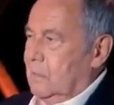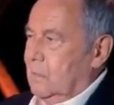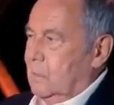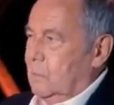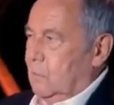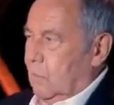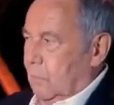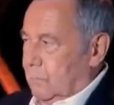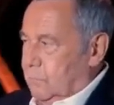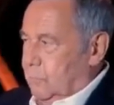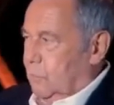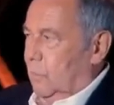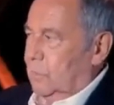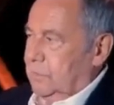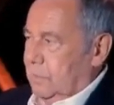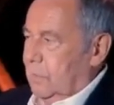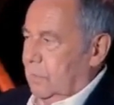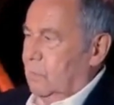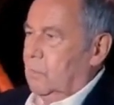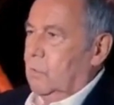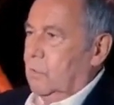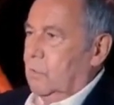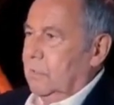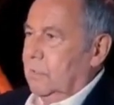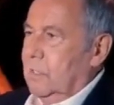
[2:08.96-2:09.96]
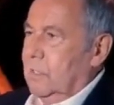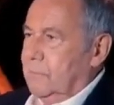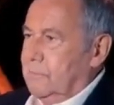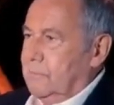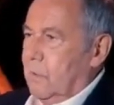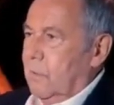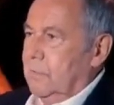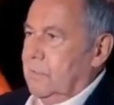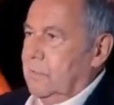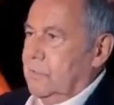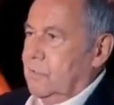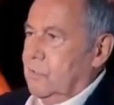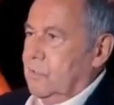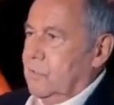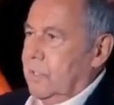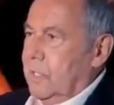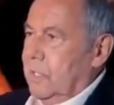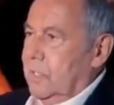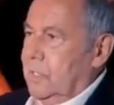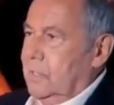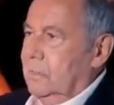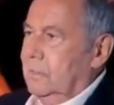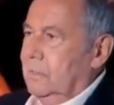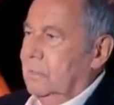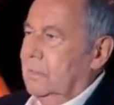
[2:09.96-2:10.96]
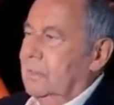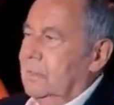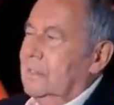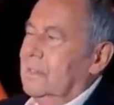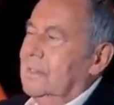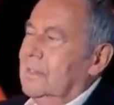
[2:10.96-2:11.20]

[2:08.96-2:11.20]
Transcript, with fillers: um dort die Rohre nach vorne zu stellen.